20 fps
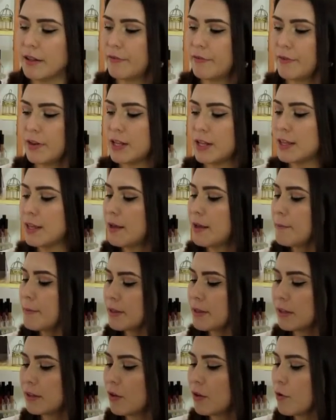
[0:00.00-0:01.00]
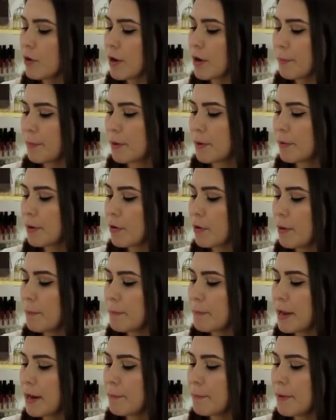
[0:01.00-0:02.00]
Definitivamente tengo que probarlo
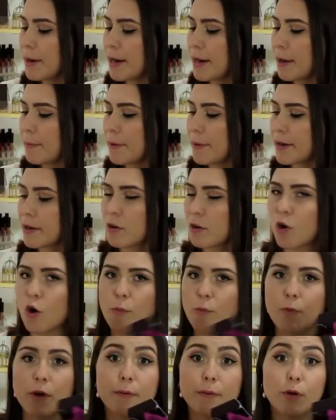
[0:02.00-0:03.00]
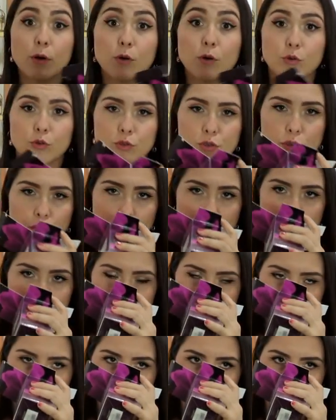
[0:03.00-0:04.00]
en piel para ver cómo
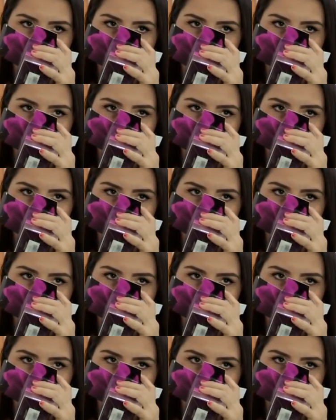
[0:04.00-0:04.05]
evoluciona.